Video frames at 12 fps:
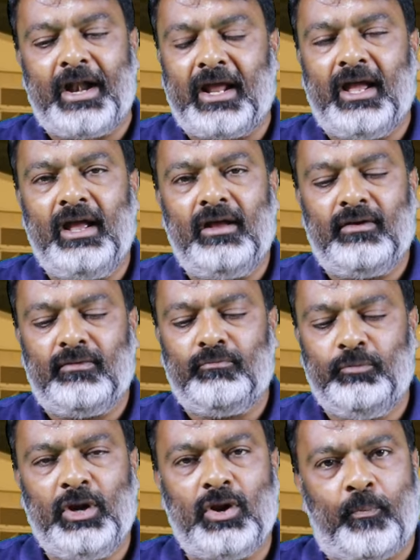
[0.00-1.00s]
అంటే
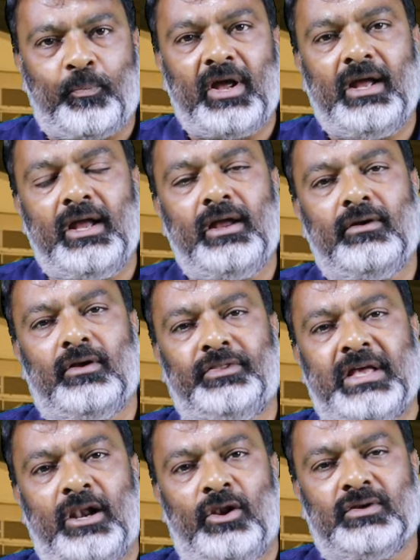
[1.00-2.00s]
మీరు అప్పుడే
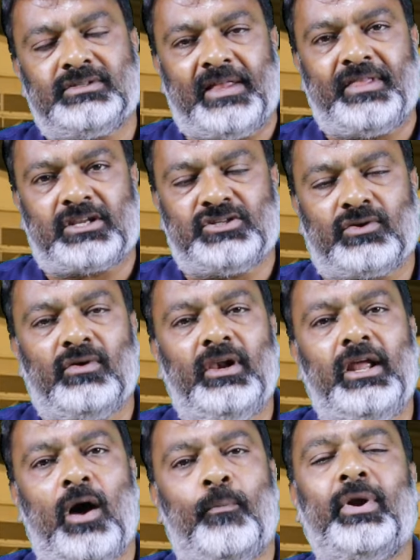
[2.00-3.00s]
దానిలో
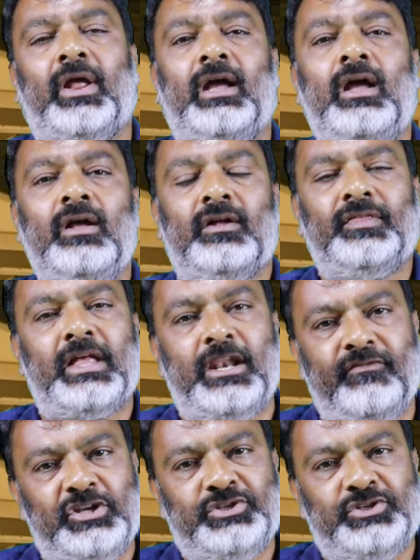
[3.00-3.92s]
సందర్శకుల్ని అప్పుడే దాన్ని